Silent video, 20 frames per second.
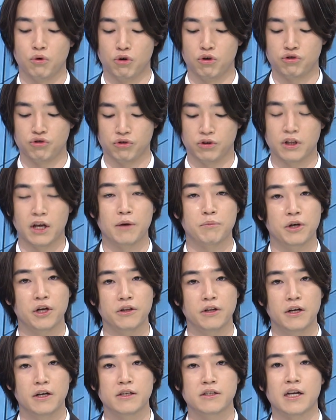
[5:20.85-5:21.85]
보여준다면
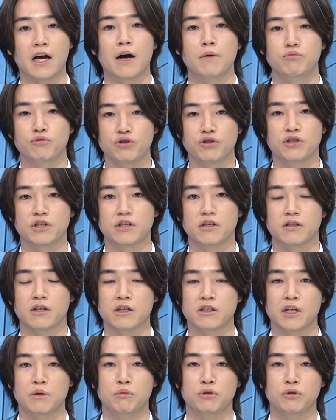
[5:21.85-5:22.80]
4분기에는 다시 한